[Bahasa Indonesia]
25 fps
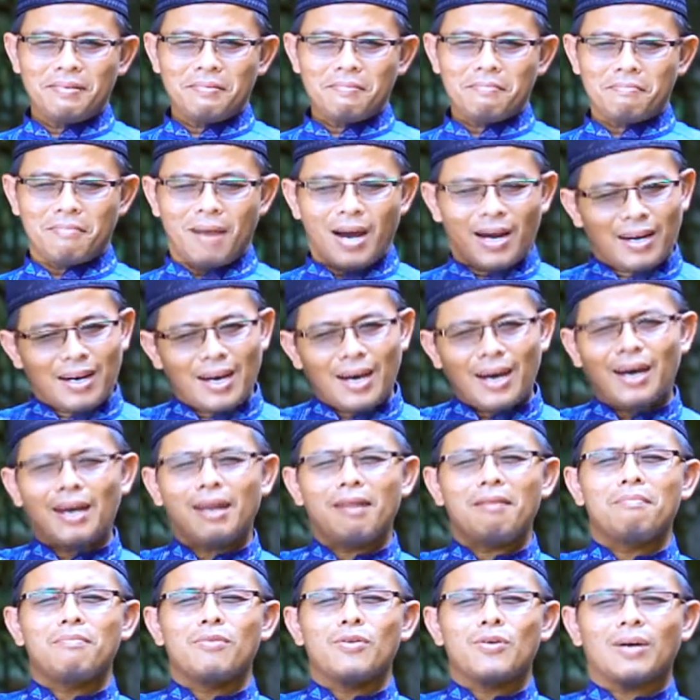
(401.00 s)
maka
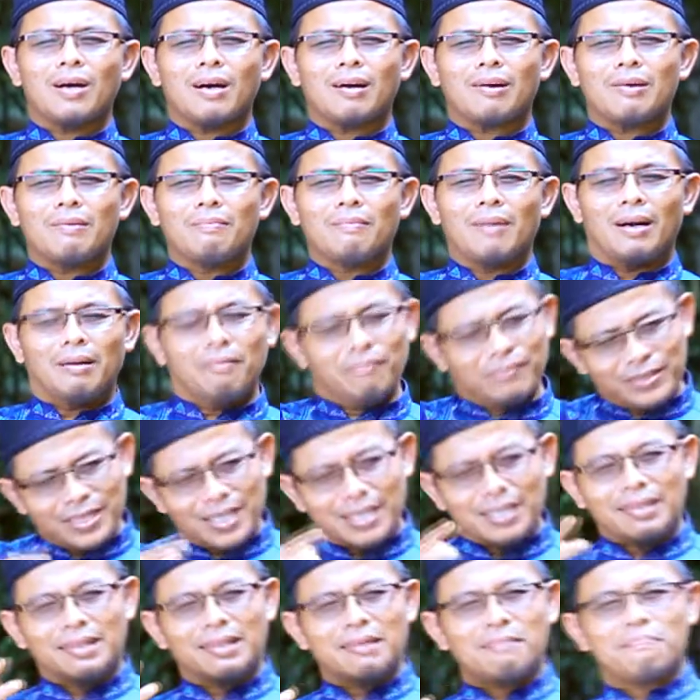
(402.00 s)
al-mukarramah
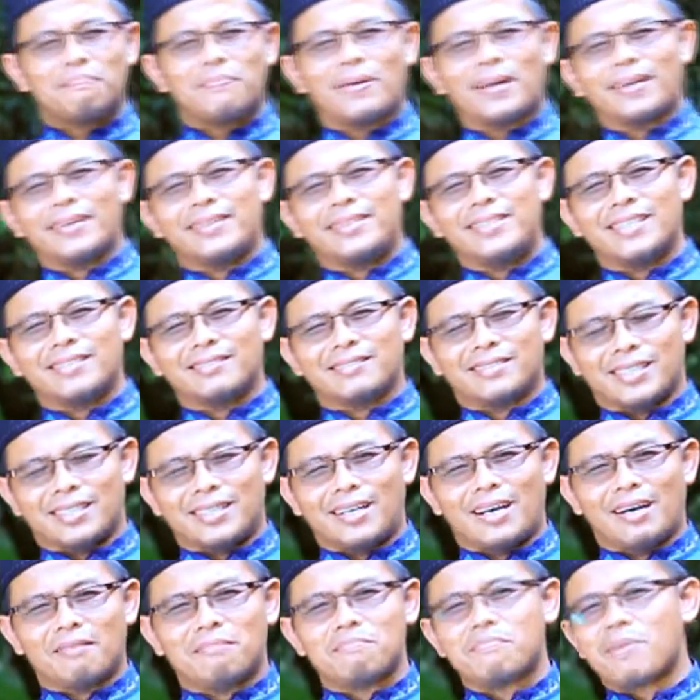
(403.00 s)
menjadi tempat yang
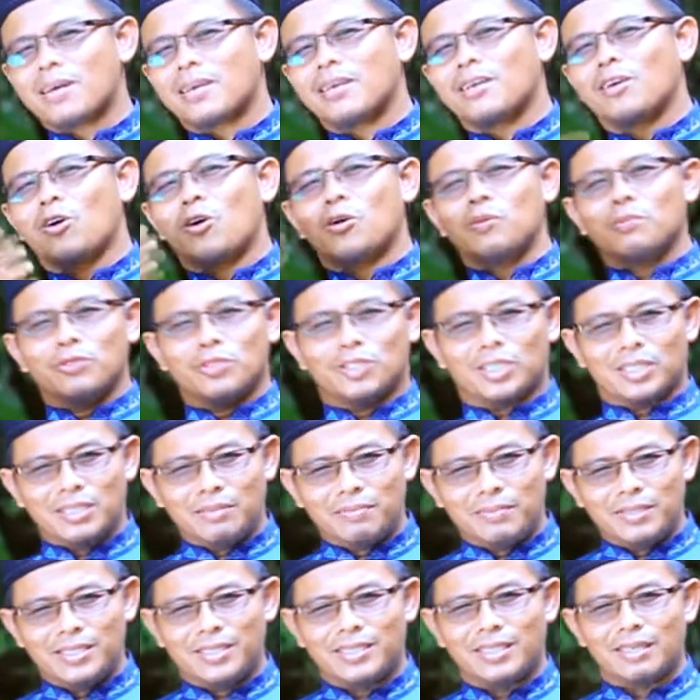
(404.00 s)
tenang bagi kaum
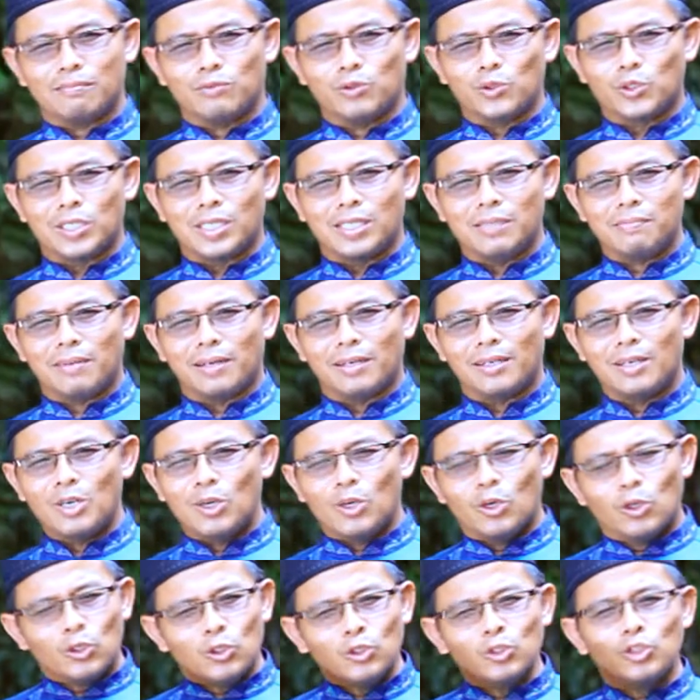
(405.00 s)
muslimin dan muslimat
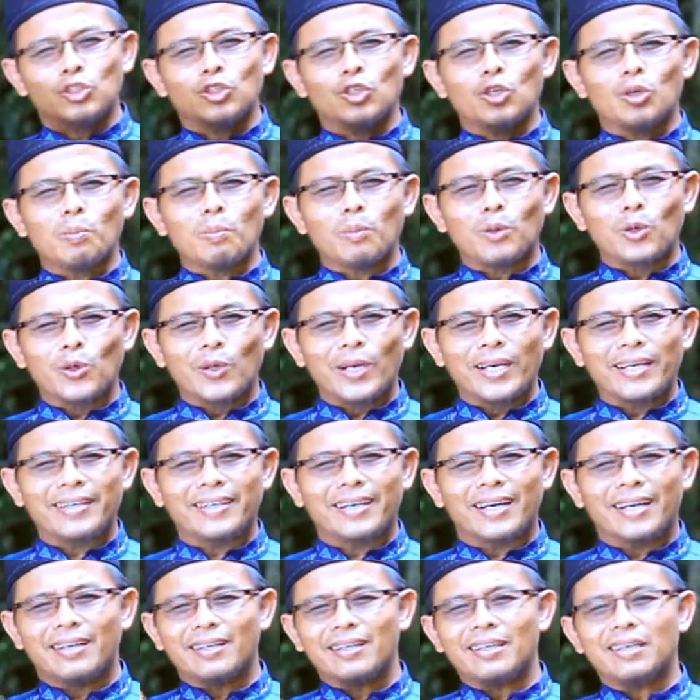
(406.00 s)
untuk
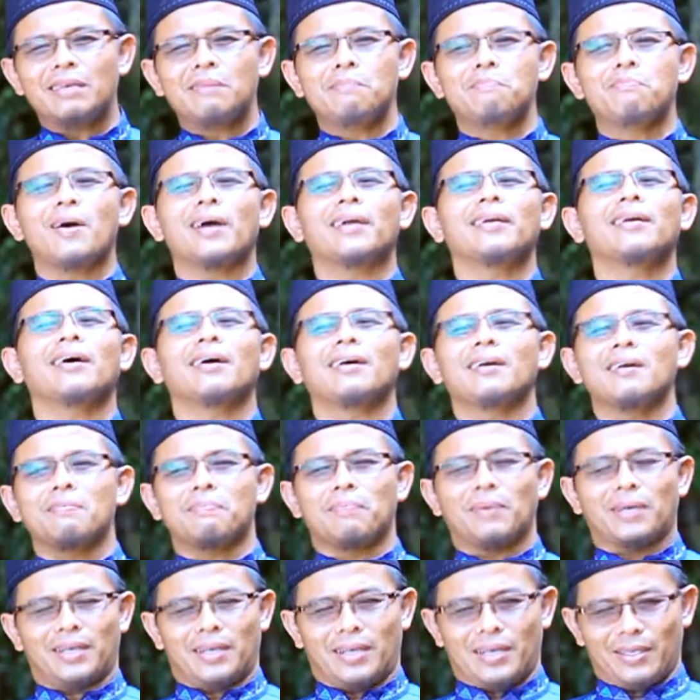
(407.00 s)
menunaikan ibadah
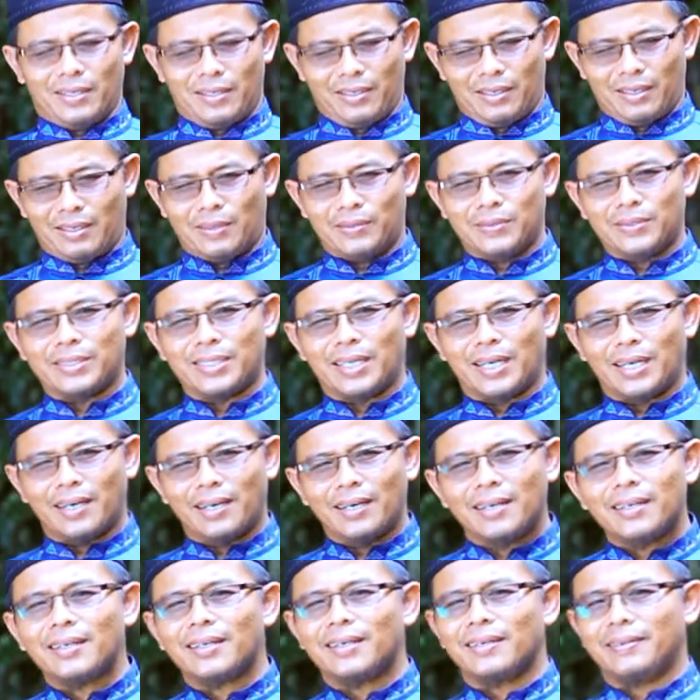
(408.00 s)
kepada Allah
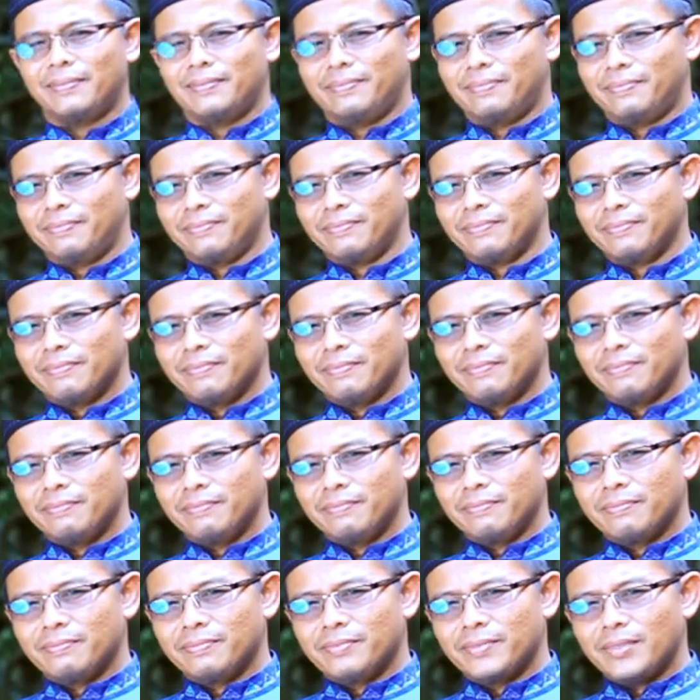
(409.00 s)
Ta'ala.
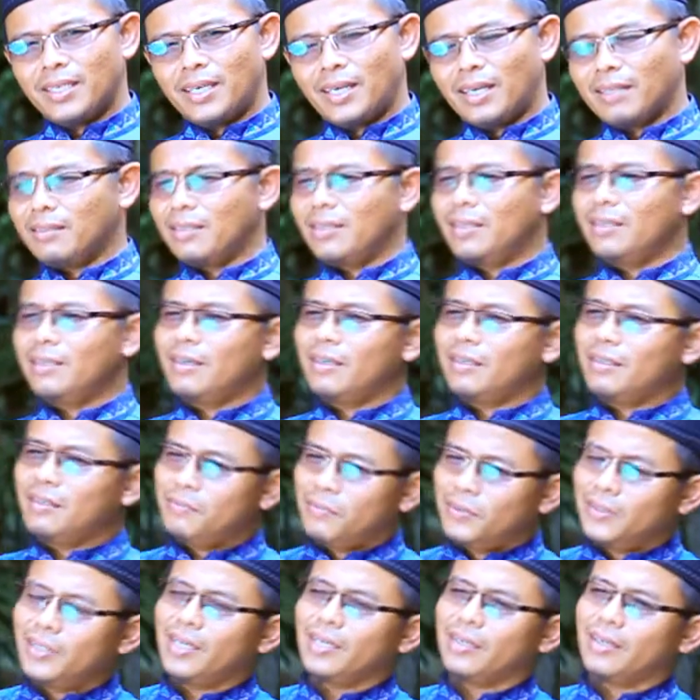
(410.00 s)
Hadirin yang
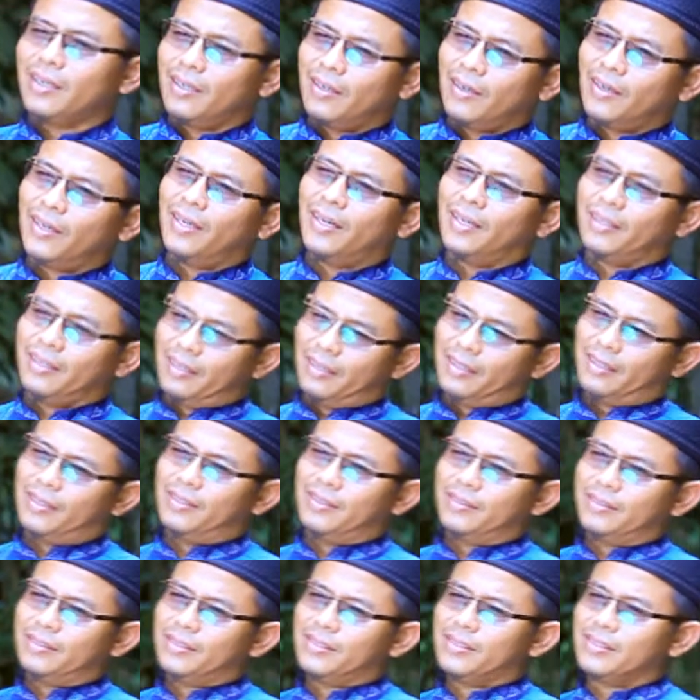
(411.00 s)
dimuliakan oleh Allah.
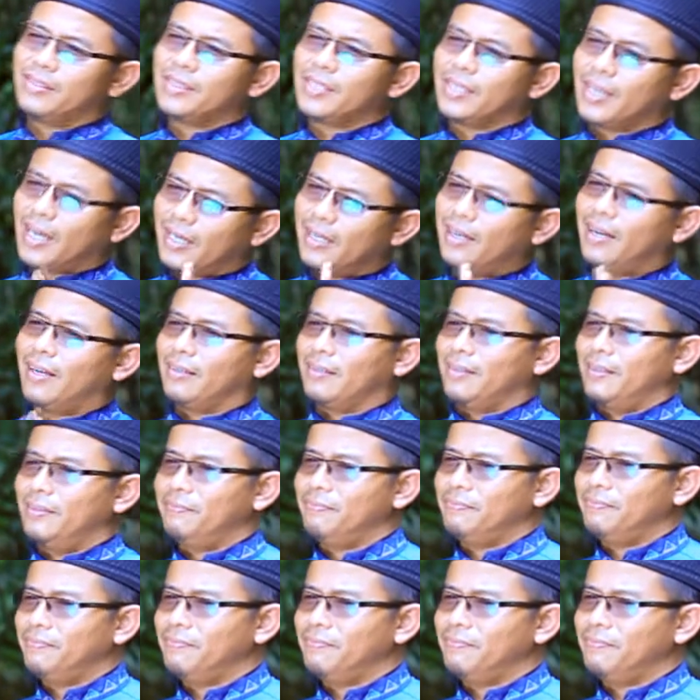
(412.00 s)
Sekali lagi,